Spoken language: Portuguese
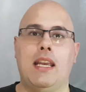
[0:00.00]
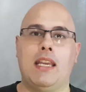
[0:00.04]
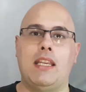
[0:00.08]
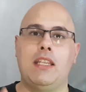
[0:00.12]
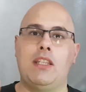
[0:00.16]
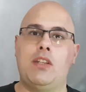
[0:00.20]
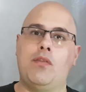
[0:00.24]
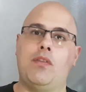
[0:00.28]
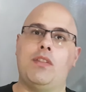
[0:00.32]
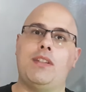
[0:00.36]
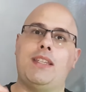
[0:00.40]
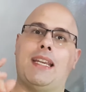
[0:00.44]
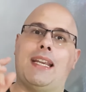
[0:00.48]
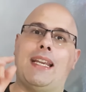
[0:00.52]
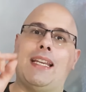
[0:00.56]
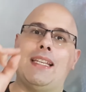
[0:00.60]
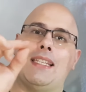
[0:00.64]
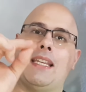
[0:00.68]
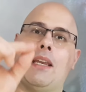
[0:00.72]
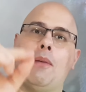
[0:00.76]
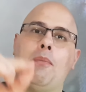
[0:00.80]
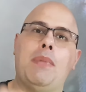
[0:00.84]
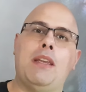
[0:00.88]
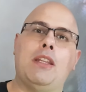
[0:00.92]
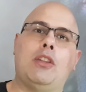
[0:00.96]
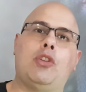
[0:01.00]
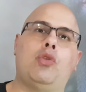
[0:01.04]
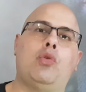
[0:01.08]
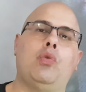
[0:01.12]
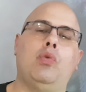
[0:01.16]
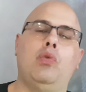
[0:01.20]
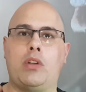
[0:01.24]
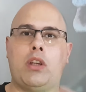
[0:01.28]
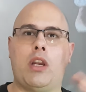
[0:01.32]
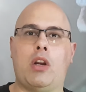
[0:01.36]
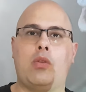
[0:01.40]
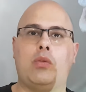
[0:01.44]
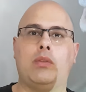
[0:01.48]
E se você quer saber tudo
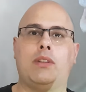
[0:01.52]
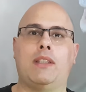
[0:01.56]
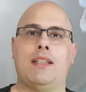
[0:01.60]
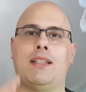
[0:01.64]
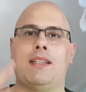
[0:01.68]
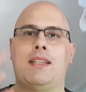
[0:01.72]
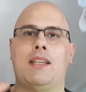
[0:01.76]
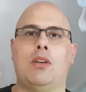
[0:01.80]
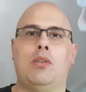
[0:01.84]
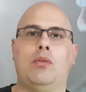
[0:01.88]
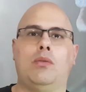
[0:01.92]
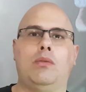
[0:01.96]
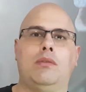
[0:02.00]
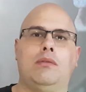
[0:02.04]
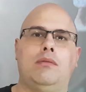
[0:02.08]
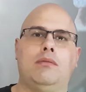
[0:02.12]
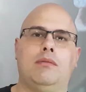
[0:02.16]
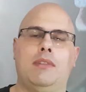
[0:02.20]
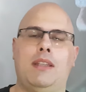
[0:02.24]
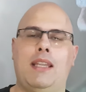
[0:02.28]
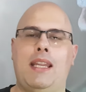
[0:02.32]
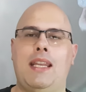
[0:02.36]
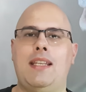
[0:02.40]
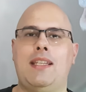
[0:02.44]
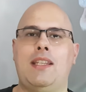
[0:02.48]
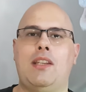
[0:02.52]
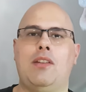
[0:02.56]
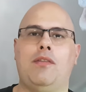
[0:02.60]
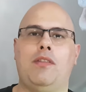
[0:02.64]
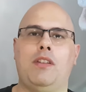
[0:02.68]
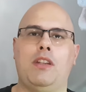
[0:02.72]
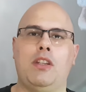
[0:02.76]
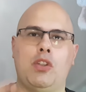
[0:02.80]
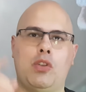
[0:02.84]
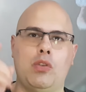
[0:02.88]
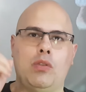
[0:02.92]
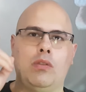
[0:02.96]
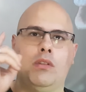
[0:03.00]
o que aconteceu nesse
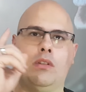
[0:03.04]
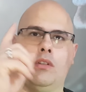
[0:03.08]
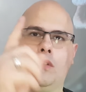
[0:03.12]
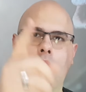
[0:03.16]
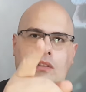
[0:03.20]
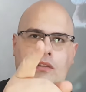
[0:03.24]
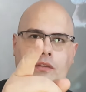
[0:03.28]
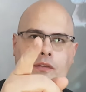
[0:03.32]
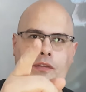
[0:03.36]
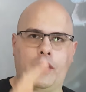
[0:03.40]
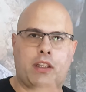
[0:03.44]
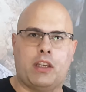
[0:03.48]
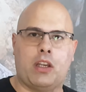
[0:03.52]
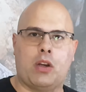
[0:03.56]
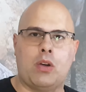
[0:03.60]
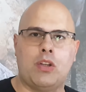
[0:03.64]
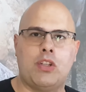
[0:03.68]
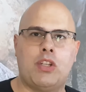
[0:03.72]
vídeo, fique com a